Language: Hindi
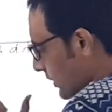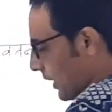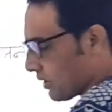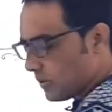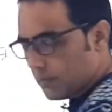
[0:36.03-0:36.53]
सिक्स
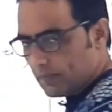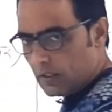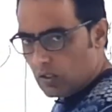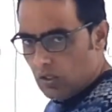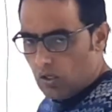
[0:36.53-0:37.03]
एक्स
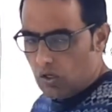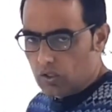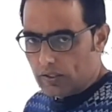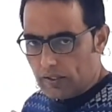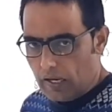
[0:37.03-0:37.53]

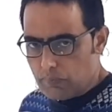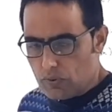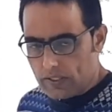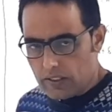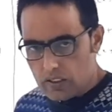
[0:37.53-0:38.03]
और
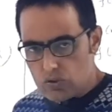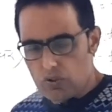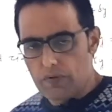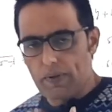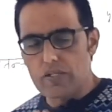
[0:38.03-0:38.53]
आपको कहता है कि
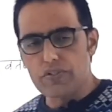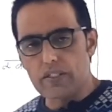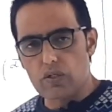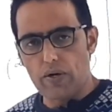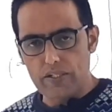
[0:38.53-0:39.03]
इसको
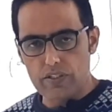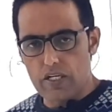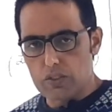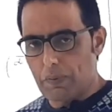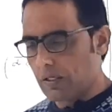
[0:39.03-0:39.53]
डिफ्रेंशिएट करो एक्स
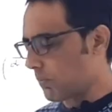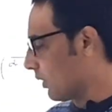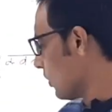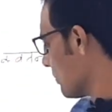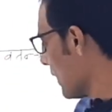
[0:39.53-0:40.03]
के रेस्पेक्ट
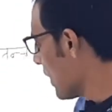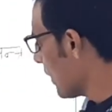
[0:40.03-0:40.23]
में तो हम क्या